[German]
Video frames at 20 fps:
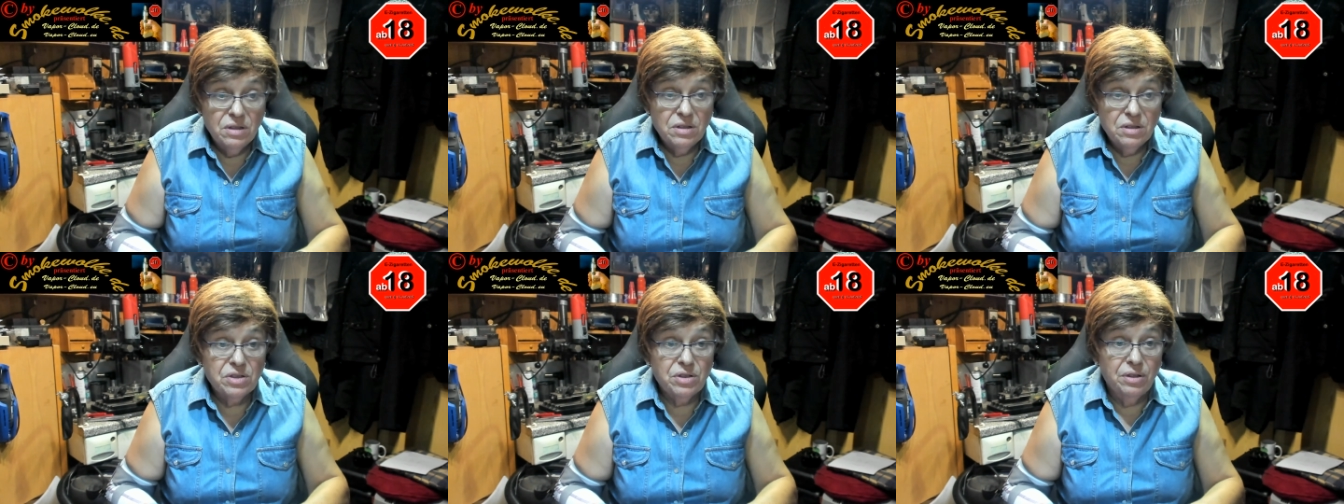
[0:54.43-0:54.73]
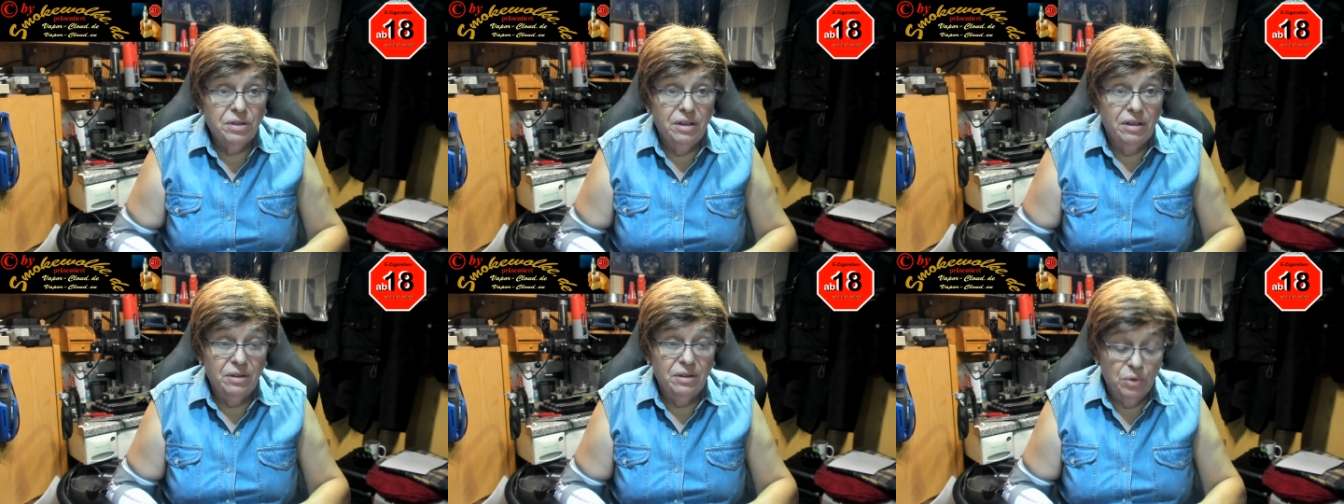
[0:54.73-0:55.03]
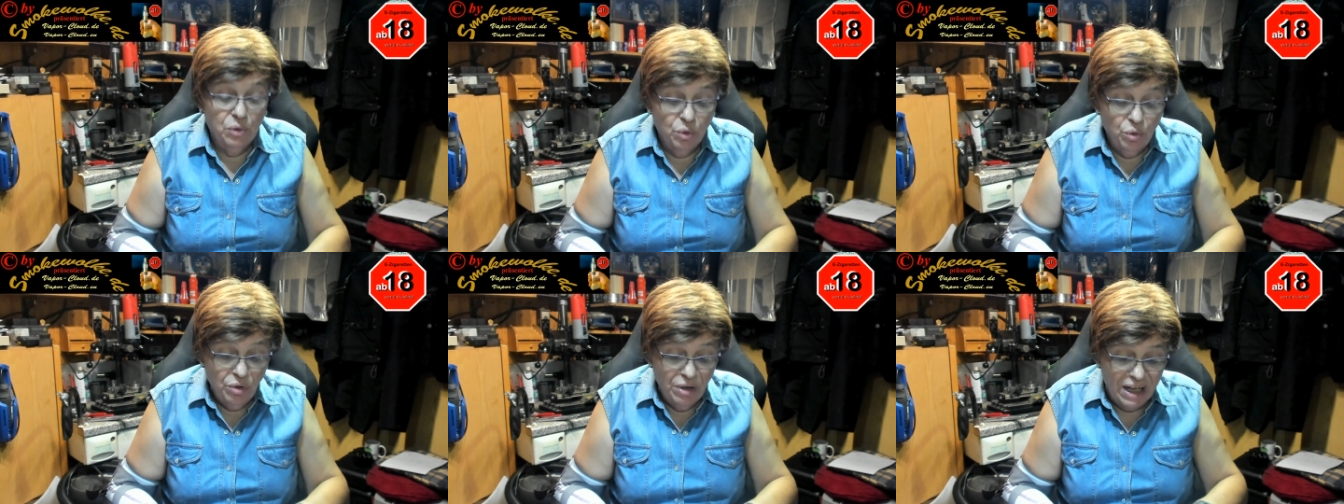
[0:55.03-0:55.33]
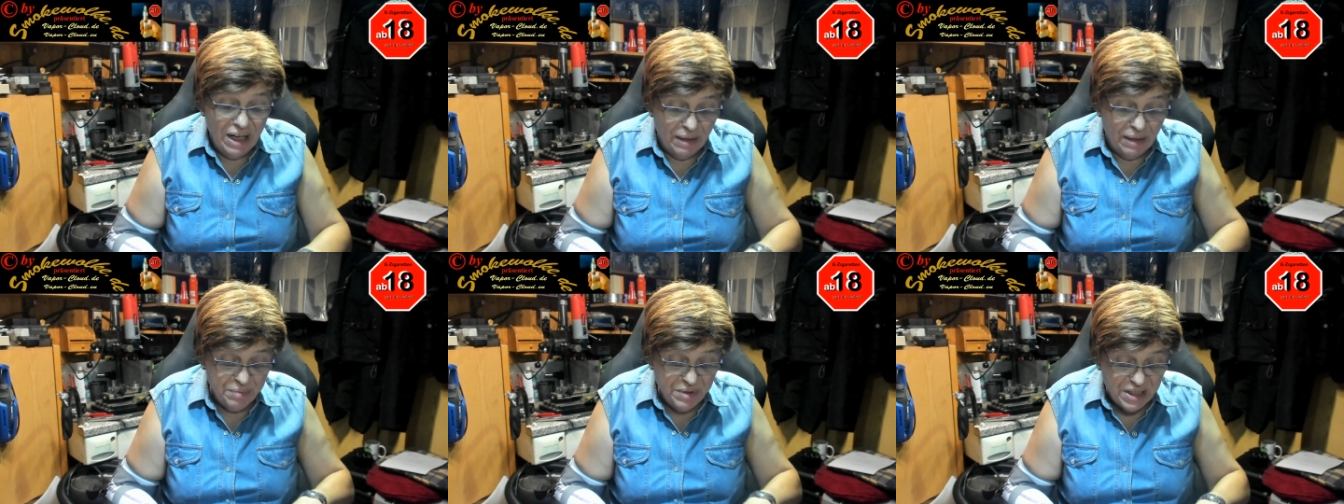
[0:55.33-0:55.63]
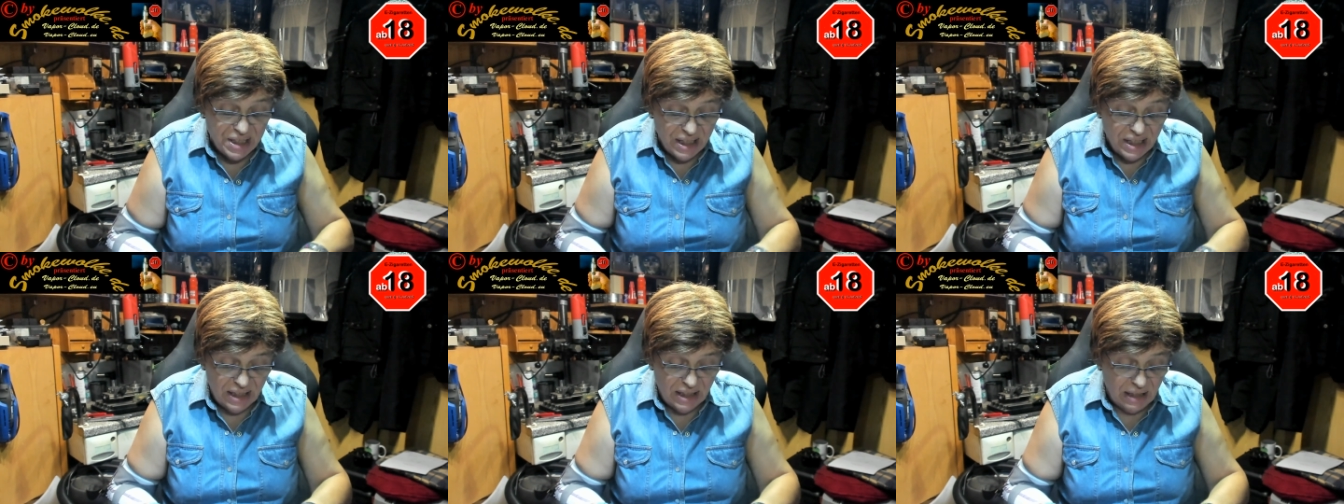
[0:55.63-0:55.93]
sondern
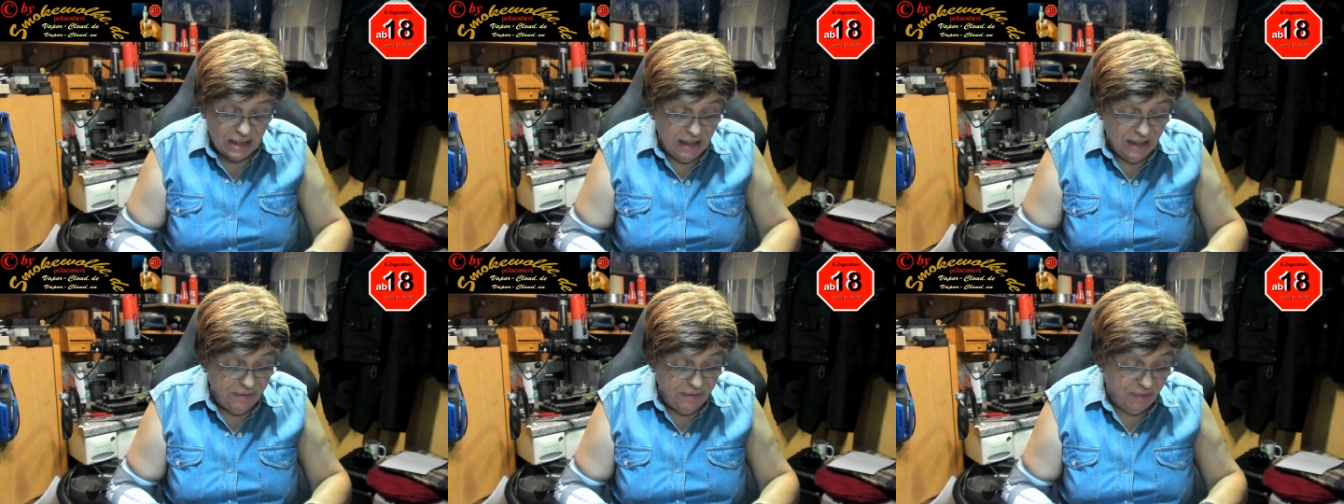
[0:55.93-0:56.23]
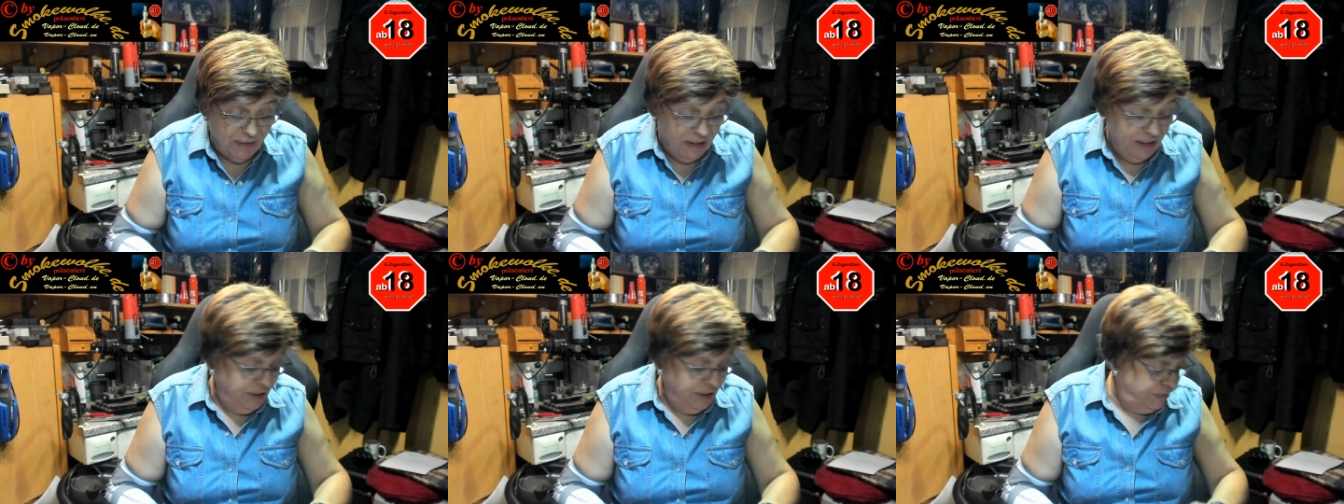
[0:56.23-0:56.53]
unabsichtlich, weil ich